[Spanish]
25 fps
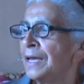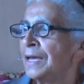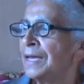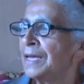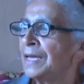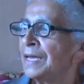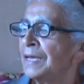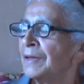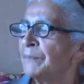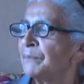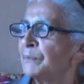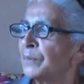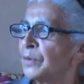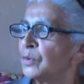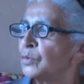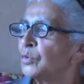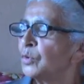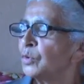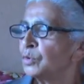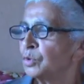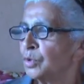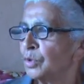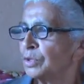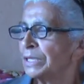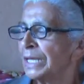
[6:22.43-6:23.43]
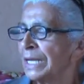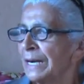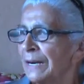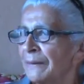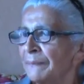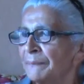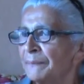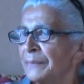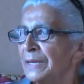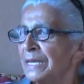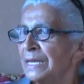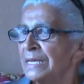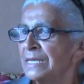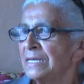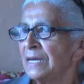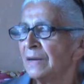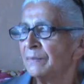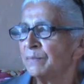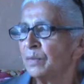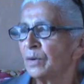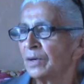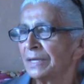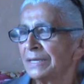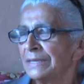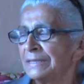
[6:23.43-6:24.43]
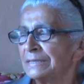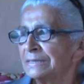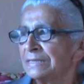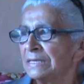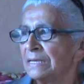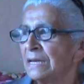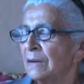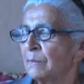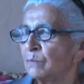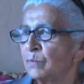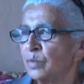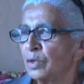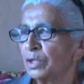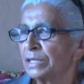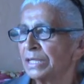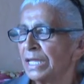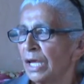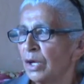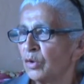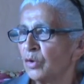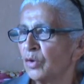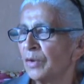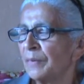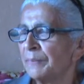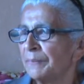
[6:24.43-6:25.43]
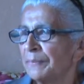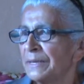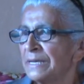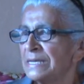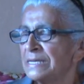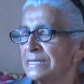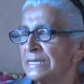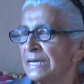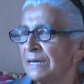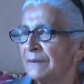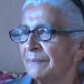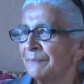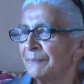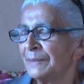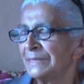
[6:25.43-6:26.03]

eh, productos de la piña, porque hacían volteado de piña,